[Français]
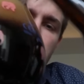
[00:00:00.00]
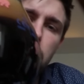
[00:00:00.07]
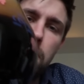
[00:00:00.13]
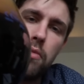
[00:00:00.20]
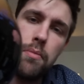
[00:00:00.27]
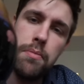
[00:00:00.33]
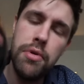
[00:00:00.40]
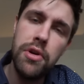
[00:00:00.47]

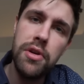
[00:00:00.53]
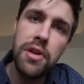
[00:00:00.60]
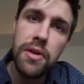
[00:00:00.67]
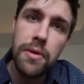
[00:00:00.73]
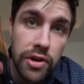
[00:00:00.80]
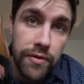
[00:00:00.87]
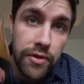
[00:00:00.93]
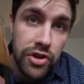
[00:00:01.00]
mon
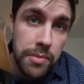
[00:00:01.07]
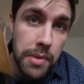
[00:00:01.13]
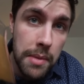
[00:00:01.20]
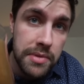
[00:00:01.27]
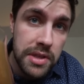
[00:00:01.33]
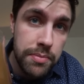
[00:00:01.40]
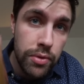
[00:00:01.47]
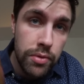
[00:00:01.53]
pote. J'ai mis un
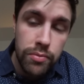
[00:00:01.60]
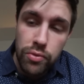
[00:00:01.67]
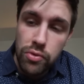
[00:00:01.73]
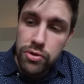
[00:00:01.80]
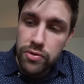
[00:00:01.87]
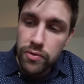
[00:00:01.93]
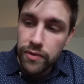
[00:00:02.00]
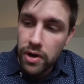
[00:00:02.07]
petit peu de
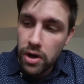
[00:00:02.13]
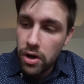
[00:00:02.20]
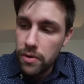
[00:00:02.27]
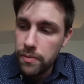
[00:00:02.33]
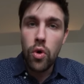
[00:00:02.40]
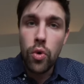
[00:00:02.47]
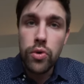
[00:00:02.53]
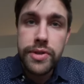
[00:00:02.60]
mousse, on
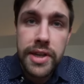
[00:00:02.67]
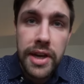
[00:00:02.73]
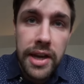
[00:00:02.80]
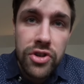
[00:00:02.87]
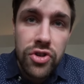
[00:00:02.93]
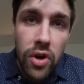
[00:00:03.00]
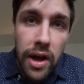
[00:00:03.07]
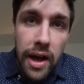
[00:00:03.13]
verra. On
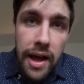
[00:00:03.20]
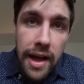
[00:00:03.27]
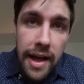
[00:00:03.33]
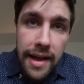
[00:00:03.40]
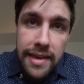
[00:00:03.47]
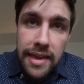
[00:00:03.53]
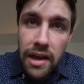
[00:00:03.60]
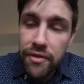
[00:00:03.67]
dirait genre
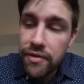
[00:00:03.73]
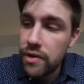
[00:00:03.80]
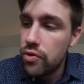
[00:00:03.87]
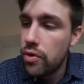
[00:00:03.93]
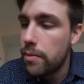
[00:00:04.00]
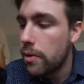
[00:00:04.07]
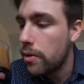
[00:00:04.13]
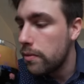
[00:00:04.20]
un, café
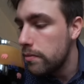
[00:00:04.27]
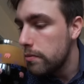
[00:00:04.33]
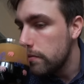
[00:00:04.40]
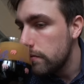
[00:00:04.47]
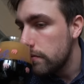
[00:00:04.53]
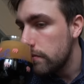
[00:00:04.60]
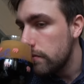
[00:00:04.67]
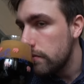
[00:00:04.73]
gourmand.
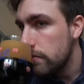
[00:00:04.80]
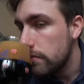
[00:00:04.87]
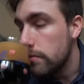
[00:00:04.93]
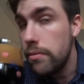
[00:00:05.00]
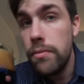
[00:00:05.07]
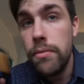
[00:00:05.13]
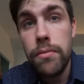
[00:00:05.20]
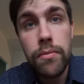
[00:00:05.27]

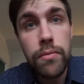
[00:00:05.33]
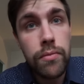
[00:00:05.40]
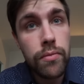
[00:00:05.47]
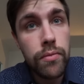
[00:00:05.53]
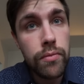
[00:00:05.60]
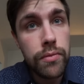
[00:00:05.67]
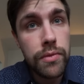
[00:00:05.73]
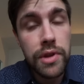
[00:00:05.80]

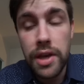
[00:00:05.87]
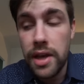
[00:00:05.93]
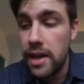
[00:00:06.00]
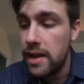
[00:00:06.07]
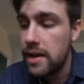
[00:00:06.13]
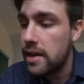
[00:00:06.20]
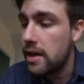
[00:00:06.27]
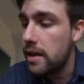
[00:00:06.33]
Mmh,
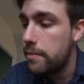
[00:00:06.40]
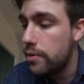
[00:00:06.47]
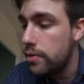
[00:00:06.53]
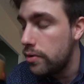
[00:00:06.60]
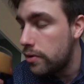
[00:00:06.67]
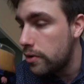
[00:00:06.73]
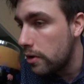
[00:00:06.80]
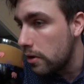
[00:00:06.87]
très très
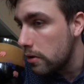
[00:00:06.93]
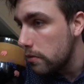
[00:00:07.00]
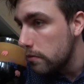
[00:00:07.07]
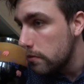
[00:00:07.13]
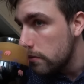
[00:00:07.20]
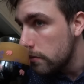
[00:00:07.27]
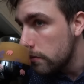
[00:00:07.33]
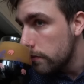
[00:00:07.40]
bonne odeur.
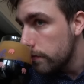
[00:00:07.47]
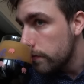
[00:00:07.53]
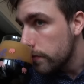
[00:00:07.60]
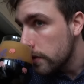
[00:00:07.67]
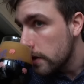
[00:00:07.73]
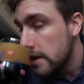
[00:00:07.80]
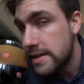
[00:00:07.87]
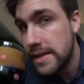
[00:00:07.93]

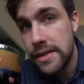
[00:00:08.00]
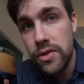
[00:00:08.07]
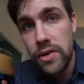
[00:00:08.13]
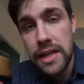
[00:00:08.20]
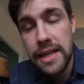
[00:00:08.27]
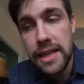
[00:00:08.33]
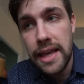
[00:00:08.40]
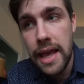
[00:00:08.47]
Ça sent
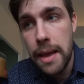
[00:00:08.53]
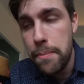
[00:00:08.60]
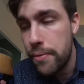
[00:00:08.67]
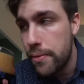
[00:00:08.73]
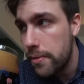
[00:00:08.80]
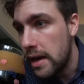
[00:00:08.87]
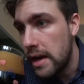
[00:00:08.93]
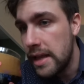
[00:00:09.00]
les crêpes,
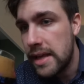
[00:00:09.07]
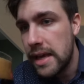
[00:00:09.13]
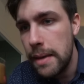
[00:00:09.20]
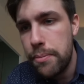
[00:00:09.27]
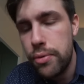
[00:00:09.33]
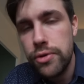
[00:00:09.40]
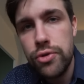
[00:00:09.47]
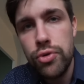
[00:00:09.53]
les
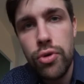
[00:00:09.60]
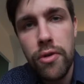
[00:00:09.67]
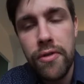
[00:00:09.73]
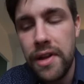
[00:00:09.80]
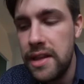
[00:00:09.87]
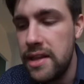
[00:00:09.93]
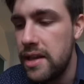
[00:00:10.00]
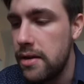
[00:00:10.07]
crêpes au sucre
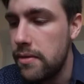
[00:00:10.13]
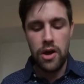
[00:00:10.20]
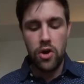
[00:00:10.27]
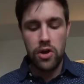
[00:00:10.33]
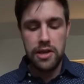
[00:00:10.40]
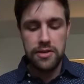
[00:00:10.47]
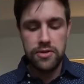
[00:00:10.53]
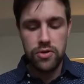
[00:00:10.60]
vanillé.
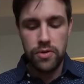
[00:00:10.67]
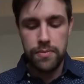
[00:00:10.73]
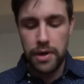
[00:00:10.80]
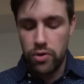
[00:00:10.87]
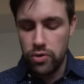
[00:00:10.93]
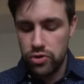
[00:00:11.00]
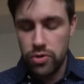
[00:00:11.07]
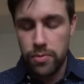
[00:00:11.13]
Alors qu'est-ce que,
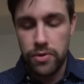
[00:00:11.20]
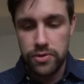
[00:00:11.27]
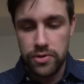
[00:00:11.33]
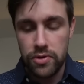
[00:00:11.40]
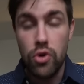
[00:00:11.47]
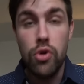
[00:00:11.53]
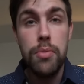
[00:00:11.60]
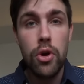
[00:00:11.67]
par quoi je
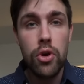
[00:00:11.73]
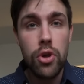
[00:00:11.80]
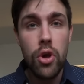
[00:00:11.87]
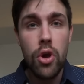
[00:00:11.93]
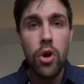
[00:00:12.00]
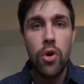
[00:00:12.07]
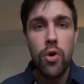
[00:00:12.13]
commence Le burger